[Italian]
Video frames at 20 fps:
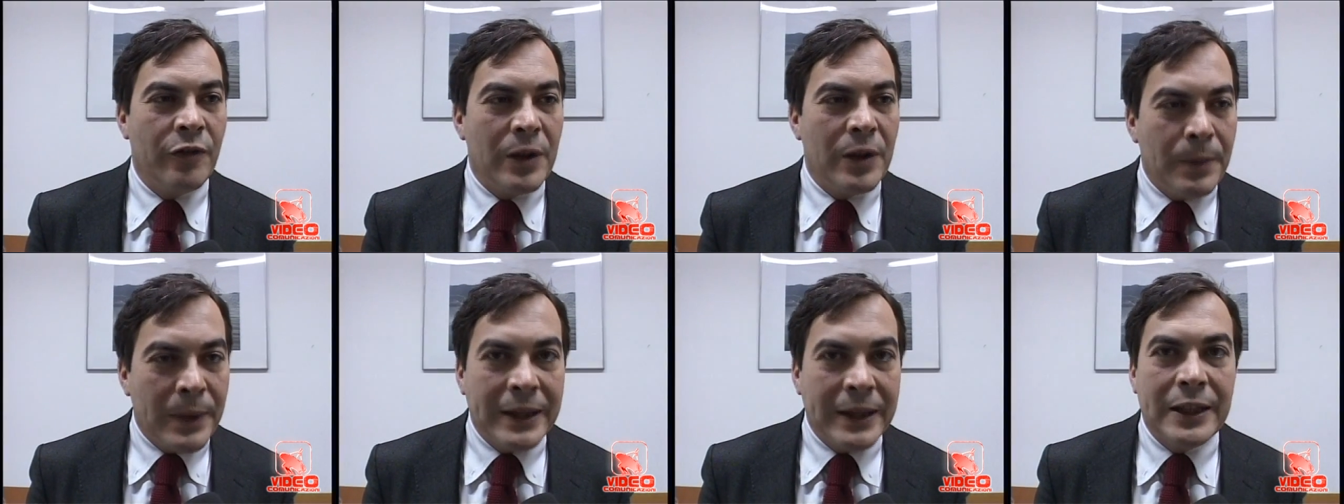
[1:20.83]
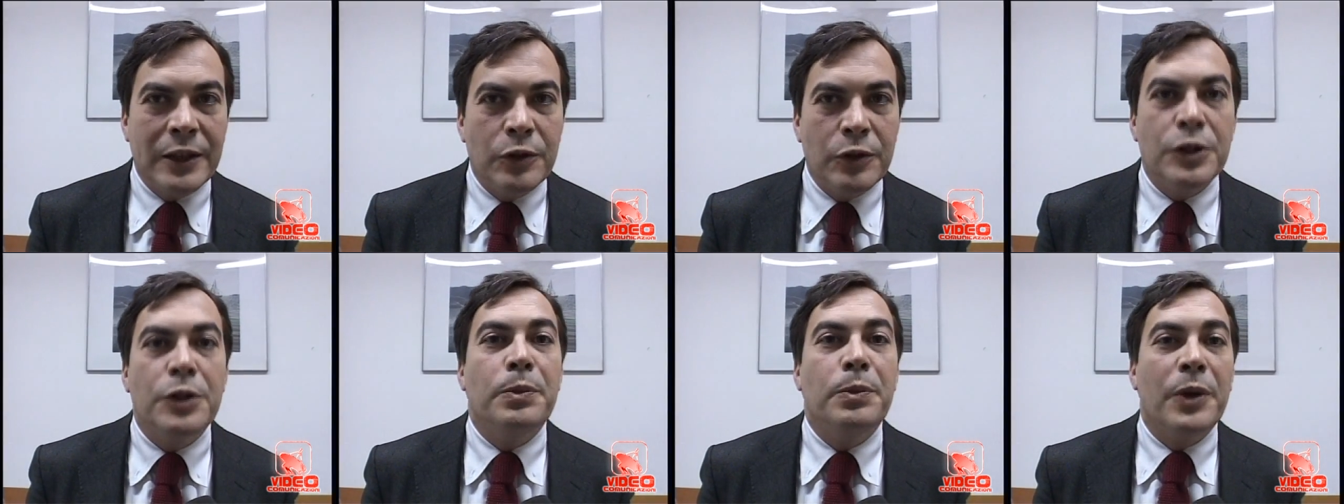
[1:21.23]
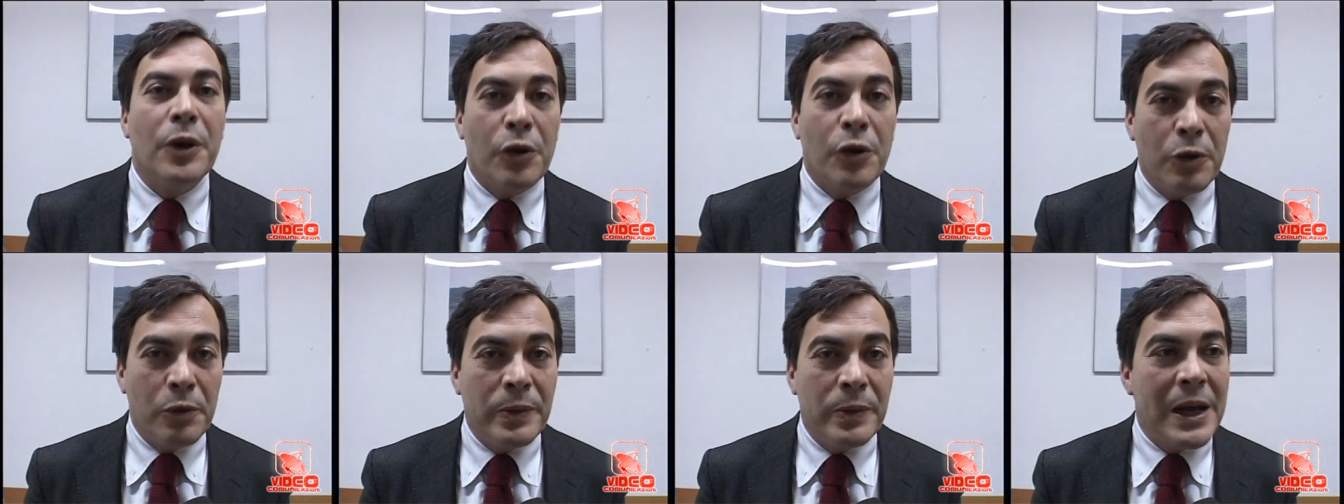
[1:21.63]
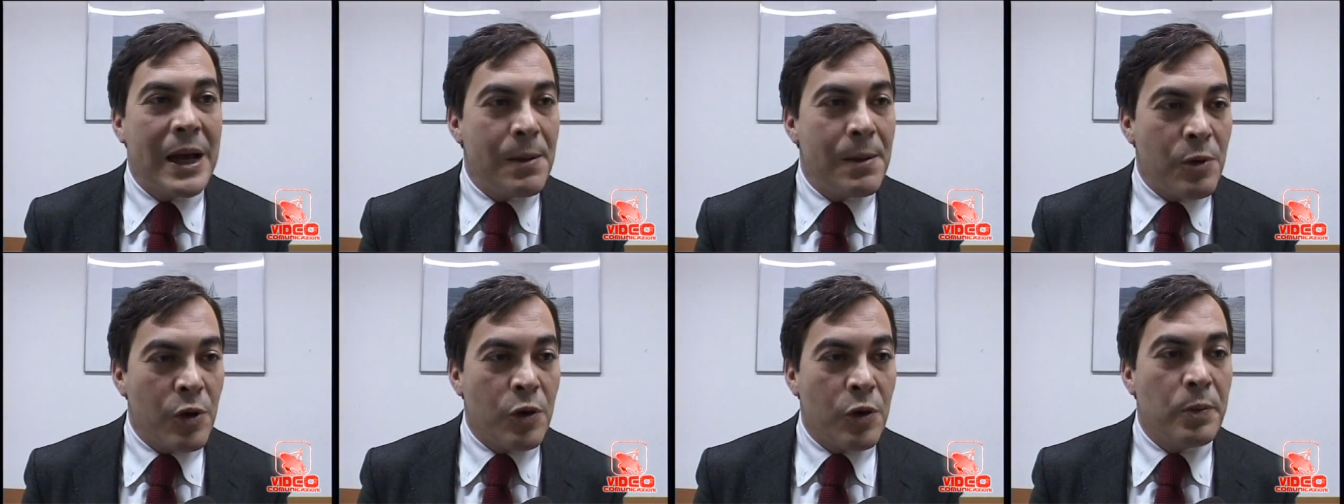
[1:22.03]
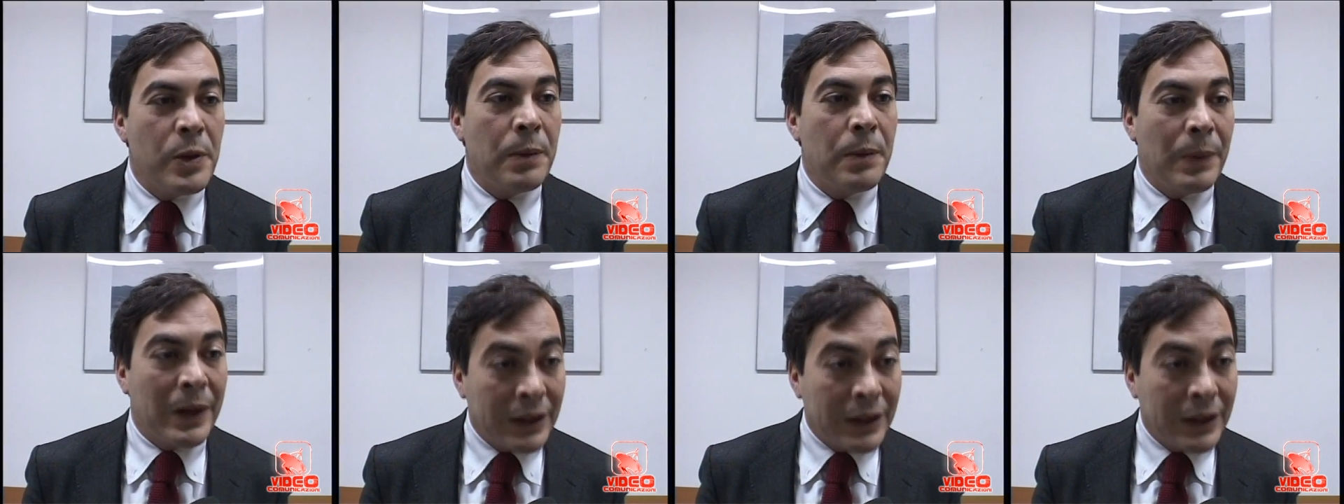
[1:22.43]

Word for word: ovviamente noi ci preoccupiamo come